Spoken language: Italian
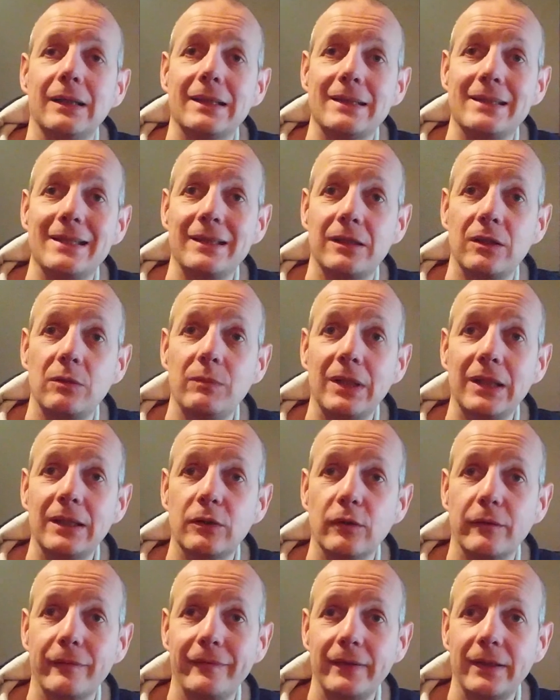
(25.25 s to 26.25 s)

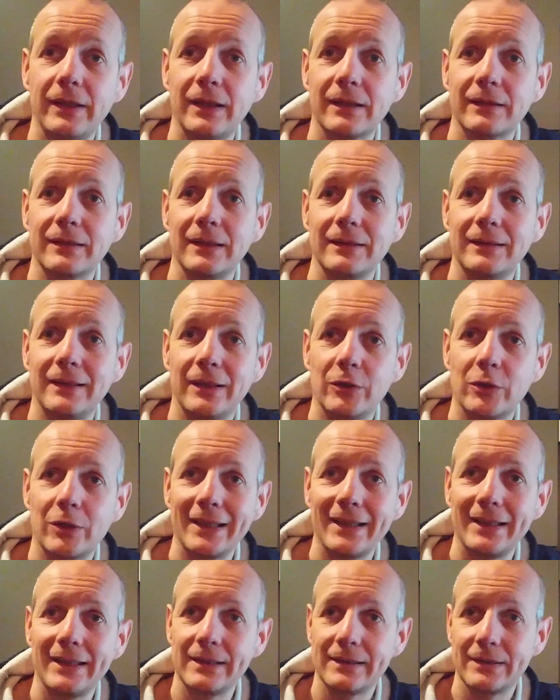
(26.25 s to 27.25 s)
gentilmente offerta da
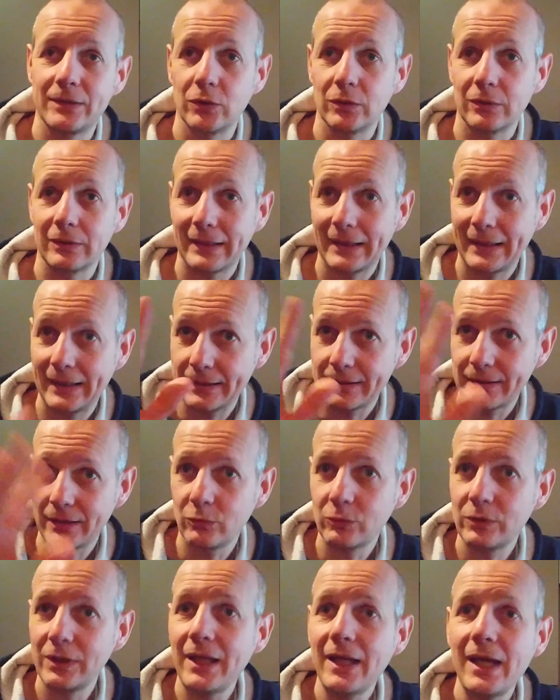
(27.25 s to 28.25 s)
Lorenzo, che
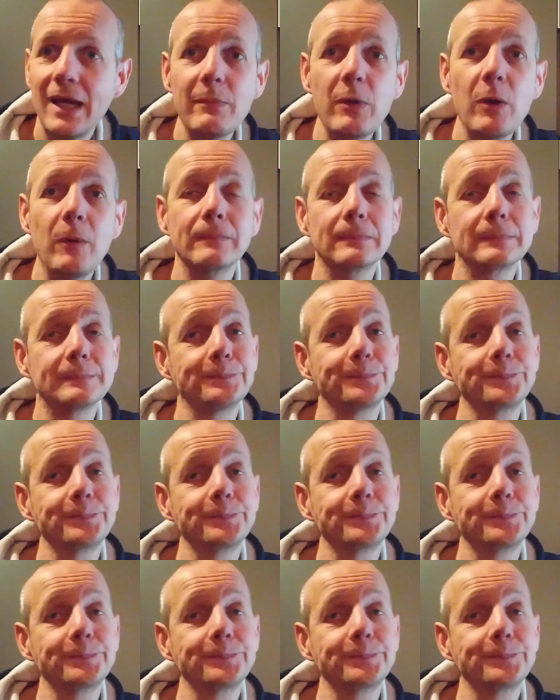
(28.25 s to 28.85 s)
salutiamo,